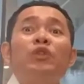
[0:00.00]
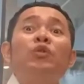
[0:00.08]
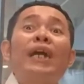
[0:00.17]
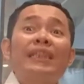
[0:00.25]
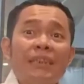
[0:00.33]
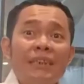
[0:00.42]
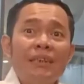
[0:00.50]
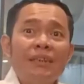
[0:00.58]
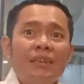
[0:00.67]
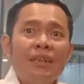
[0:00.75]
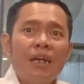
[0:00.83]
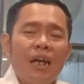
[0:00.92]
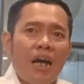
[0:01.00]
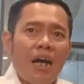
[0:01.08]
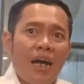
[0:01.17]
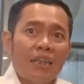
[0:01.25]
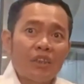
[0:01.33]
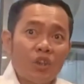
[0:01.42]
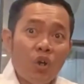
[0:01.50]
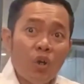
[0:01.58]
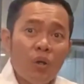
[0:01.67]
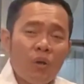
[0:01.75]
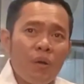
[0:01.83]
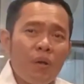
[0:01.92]
menyurati
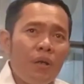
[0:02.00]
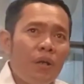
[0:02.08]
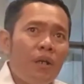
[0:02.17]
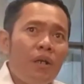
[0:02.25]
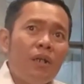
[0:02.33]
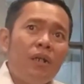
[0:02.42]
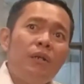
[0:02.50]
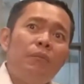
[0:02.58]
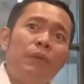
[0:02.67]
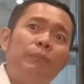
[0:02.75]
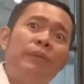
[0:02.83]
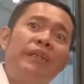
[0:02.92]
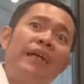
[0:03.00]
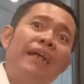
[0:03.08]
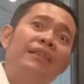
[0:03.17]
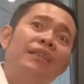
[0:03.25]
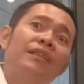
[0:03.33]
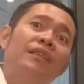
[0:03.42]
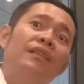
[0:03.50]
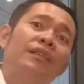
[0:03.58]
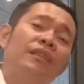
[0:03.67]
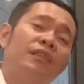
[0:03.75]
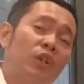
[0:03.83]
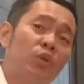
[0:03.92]
atau memberikan
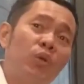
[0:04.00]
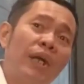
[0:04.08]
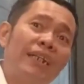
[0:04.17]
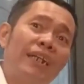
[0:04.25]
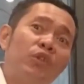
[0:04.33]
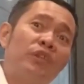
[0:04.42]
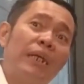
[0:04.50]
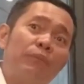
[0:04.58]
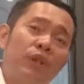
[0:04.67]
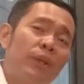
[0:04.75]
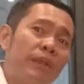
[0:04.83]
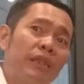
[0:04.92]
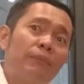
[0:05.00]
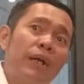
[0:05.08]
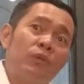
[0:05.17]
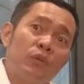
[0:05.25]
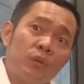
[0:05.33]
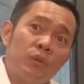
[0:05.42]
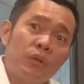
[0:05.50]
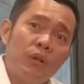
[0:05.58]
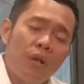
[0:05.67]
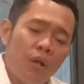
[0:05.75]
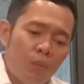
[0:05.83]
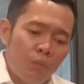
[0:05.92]
teguran atau telepon kepada Pak Nunu
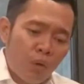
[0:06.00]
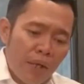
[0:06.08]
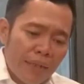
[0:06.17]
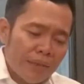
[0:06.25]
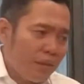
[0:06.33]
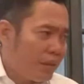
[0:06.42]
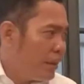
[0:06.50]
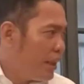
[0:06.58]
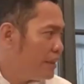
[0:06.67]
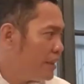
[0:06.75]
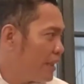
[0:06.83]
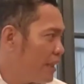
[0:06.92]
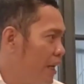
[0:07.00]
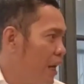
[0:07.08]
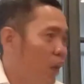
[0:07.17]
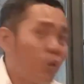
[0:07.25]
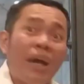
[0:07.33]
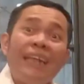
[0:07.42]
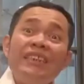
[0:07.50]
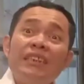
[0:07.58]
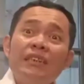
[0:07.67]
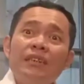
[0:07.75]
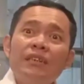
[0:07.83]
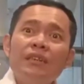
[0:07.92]
bukan dengan cara
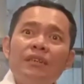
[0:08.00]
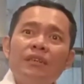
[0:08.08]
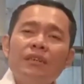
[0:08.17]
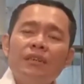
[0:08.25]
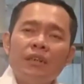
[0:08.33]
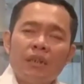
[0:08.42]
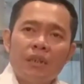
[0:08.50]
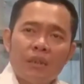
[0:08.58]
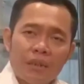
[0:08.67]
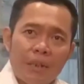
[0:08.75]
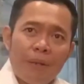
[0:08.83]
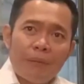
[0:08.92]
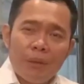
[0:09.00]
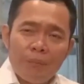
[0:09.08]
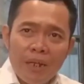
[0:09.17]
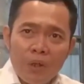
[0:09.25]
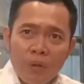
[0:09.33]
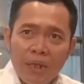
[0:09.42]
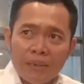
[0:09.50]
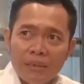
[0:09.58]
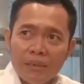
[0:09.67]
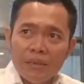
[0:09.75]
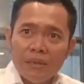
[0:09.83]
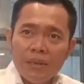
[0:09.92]
arogansi kenapa saya bilang
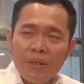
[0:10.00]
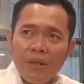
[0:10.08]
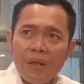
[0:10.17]
arogansi